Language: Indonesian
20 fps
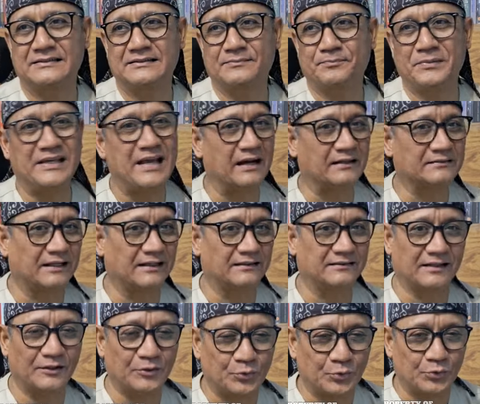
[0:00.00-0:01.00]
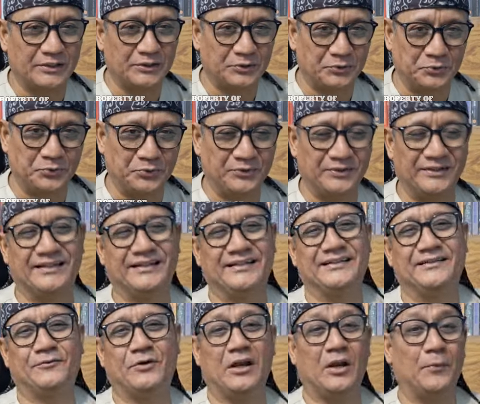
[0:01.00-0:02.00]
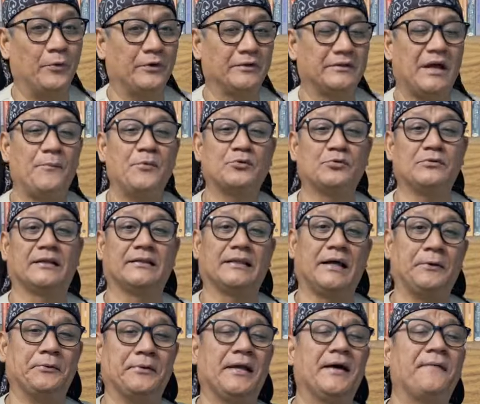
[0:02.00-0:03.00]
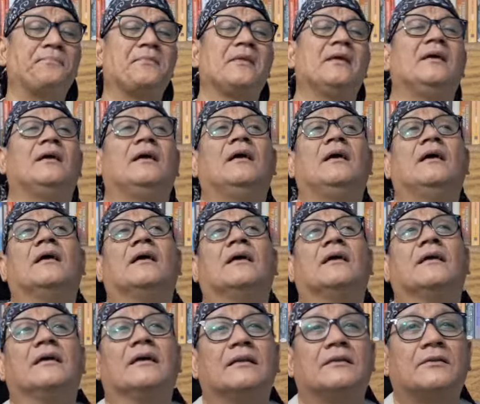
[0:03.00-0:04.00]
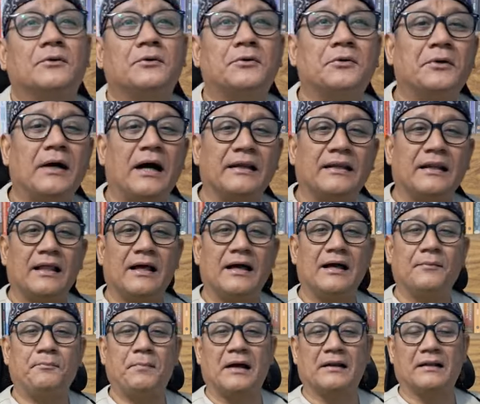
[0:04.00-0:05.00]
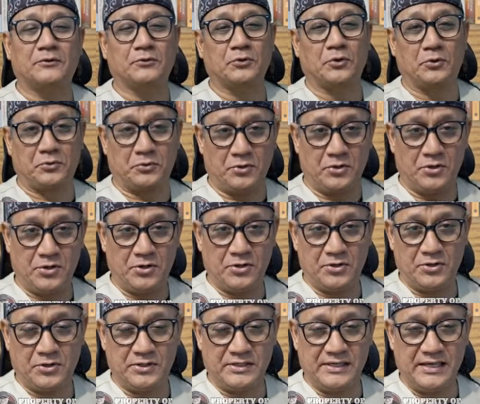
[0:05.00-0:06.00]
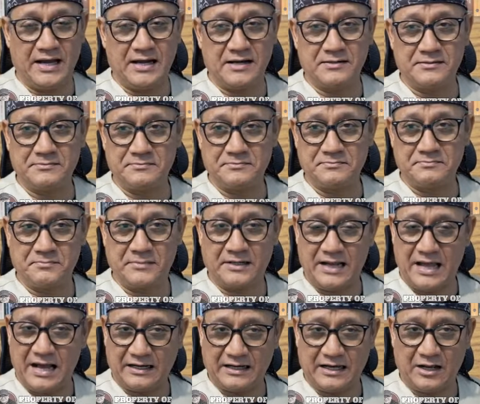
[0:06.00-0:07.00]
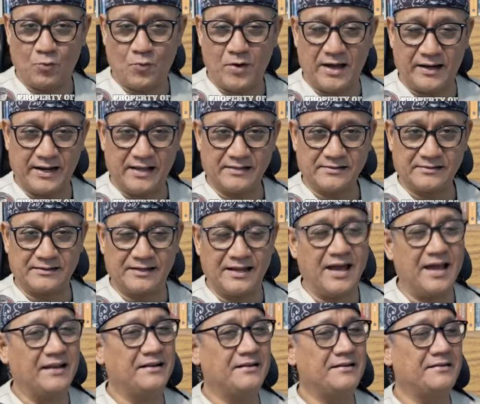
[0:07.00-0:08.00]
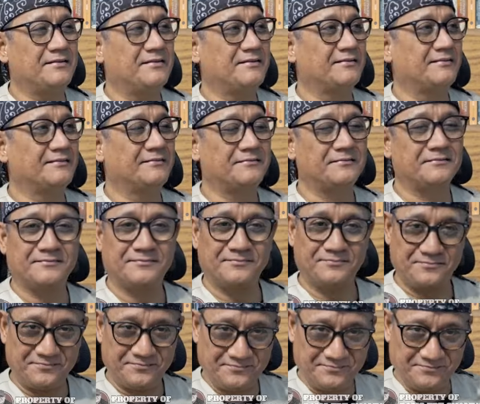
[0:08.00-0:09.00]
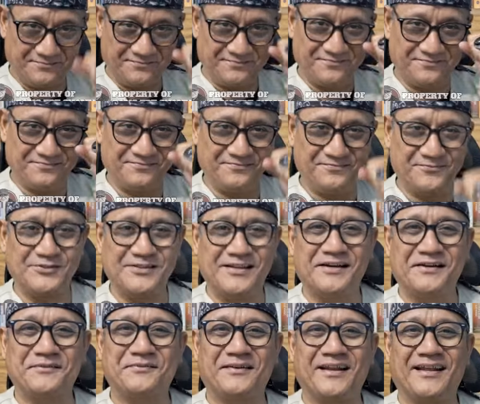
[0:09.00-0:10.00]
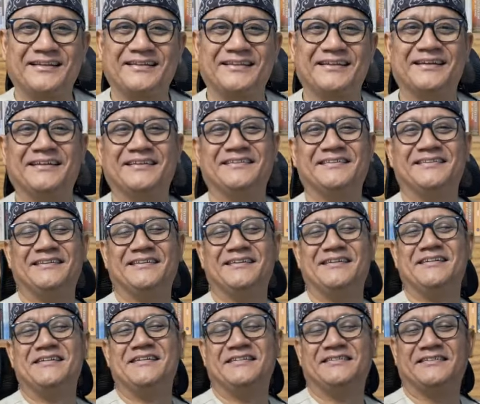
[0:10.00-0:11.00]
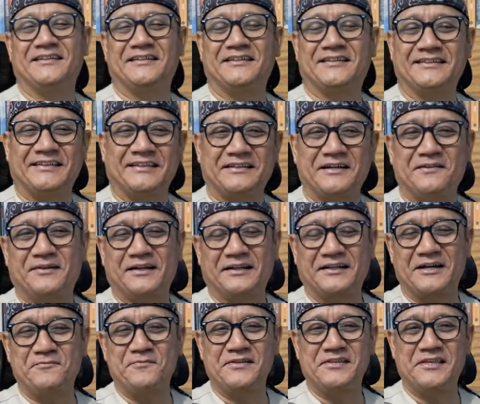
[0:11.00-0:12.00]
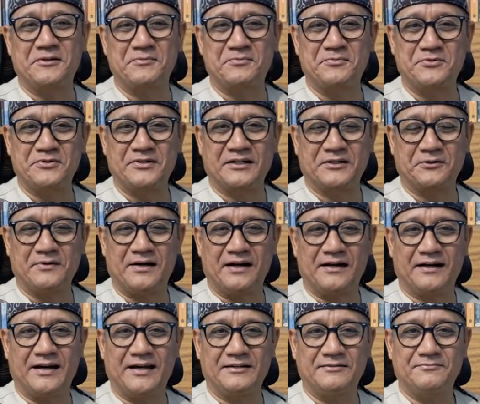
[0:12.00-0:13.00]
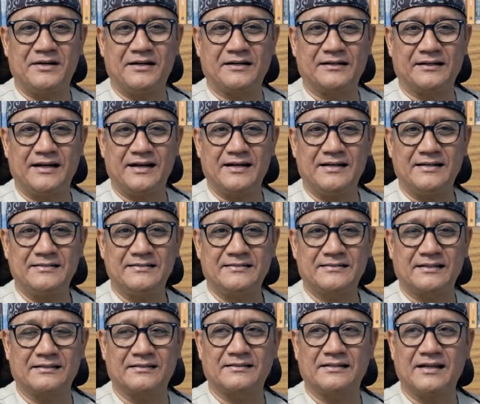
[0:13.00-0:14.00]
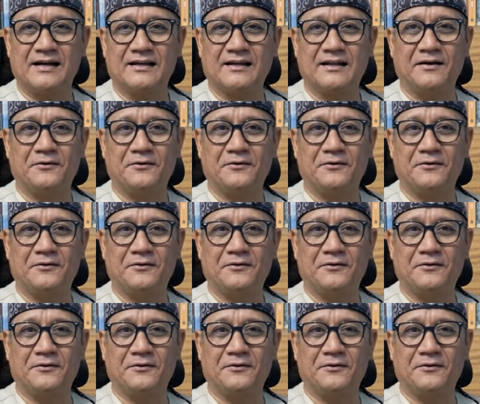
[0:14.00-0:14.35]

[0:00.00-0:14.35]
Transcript: pihak tertentu itu, nah, walaupun kami sudah tahu ya, itu adalah para tokoh yang berakal waras dan punya keberanian. Jadi ketika mereka menyerbu ke ruangan, maka secara